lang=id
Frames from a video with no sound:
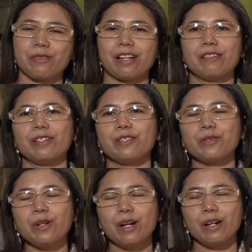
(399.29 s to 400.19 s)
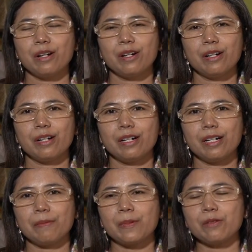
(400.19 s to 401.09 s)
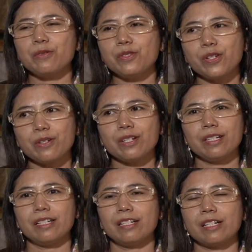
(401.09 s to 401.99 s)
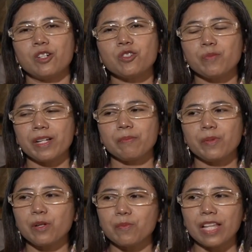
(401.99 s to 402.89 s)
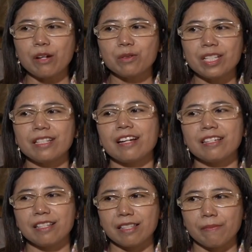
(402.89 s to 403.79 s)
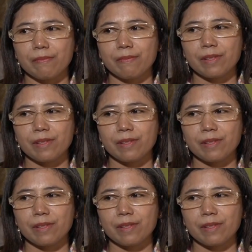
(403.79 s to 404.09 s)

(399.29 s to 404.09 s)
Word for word: Kalau itu uh, pengunjung uh, konsumen belum tahu tentang Intip.